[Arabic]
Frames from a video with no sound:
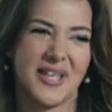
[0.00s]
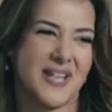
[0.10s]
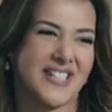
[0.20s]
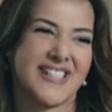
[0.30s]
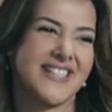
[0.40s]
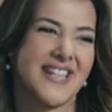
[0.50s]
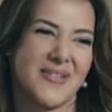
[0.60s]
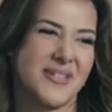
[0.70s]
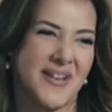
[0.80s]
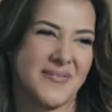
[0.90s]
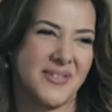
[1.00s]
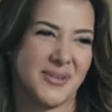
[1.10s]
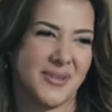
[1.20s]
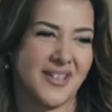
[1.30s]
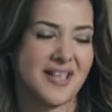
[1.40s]
والله وحشتيني قوي يا
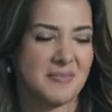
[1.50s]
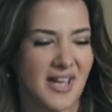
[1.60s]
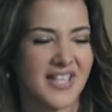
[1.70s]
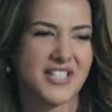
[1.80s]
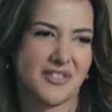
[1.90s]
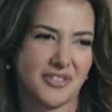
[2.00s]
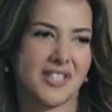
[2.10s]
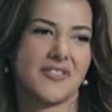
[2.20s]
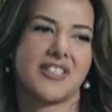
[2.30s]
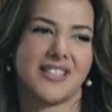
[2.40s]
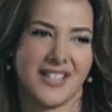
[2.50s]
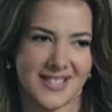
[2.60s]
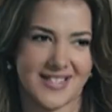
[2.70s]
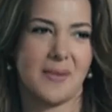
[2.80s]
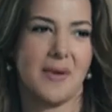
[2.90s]
عمته معلش الفترة اللي فاتت
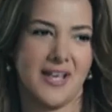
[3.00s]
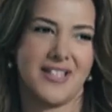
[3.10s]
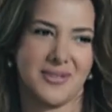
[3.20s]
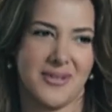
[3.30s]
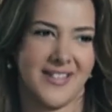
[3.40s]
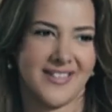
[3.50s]
كانت صعبة عليا